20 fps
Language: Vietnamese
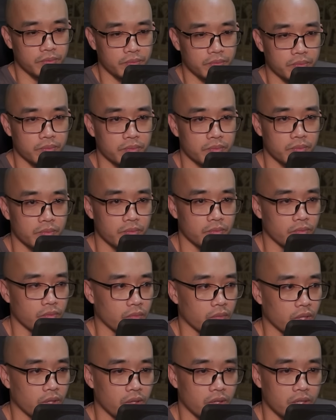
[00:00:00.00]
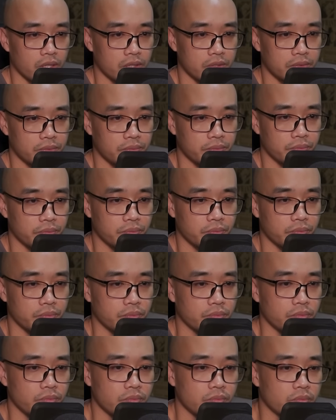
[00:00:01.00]
bắt đầu chứ.
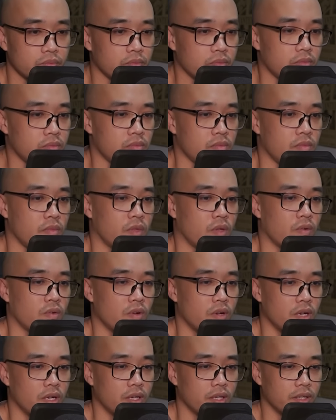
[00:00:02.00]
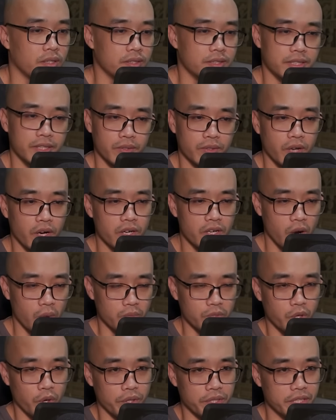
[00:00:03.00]
Lão giả tóc trắng ho nhẹ một
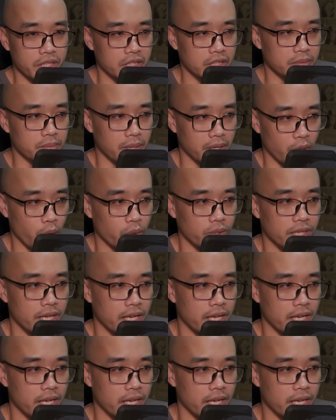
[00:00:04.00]
tiếng rồi tuyên bố.